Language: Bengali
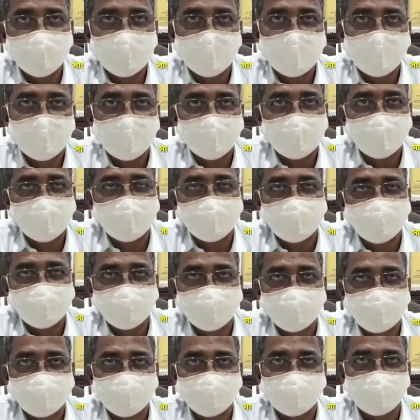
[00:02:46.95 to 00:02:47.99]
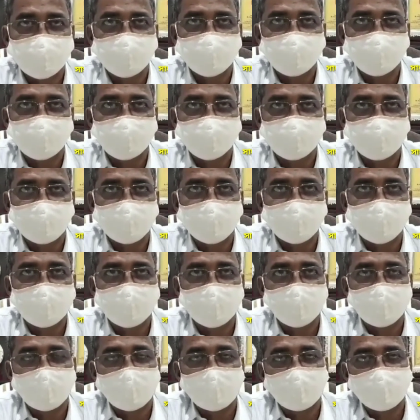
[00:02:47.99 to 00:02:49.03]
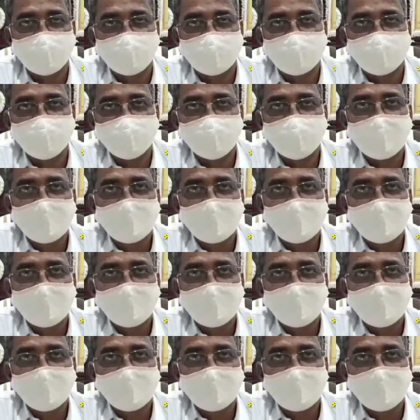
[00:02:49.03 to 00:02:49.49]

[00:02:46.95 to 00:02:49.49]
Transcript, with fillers: হয় আমি সুস্থ হয়ে উঠতে পারি এবং আপনাদের